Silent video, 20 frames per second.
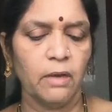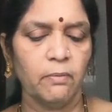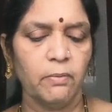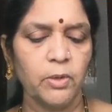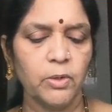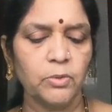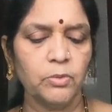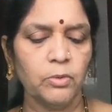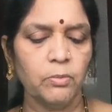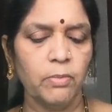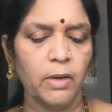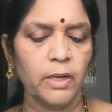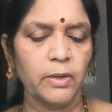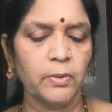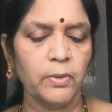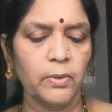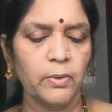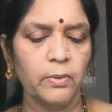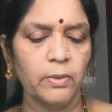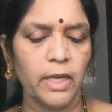ఎవరో
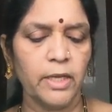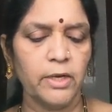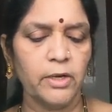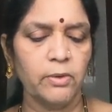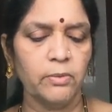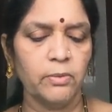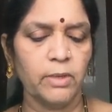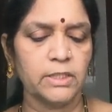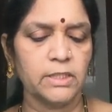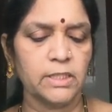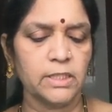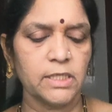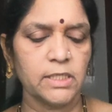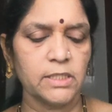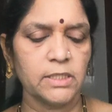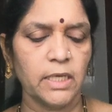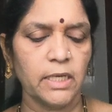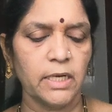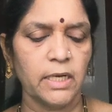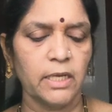దుర్మార్గులు ఆయనను హత్య
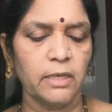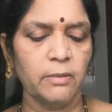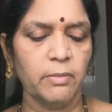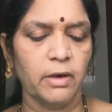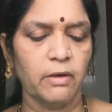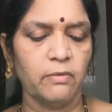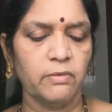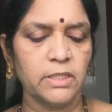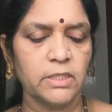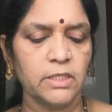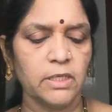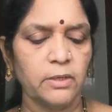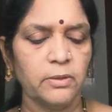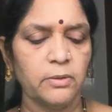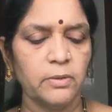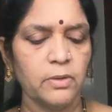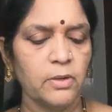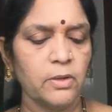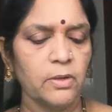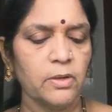చేశారని భావించాడు
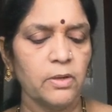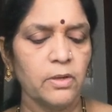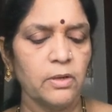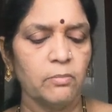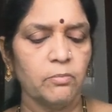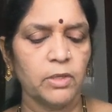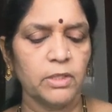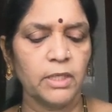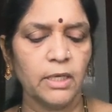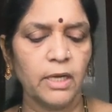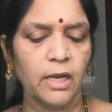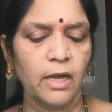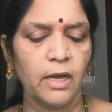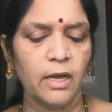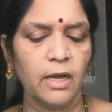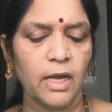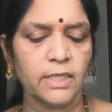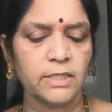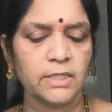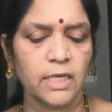మొదట
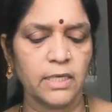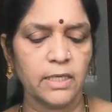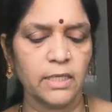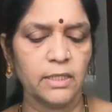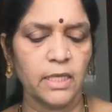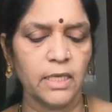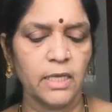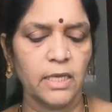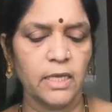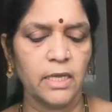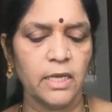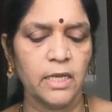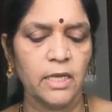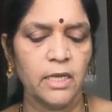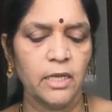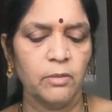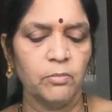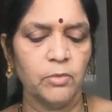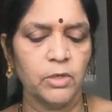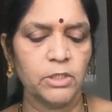ఆ సంగతి
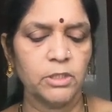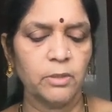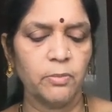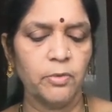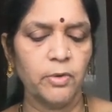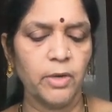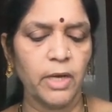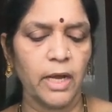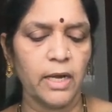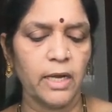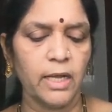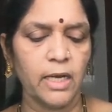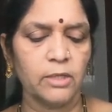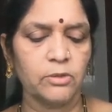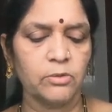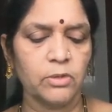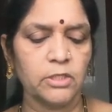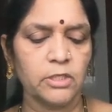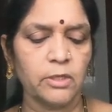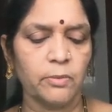మున్సబు కరణాలతో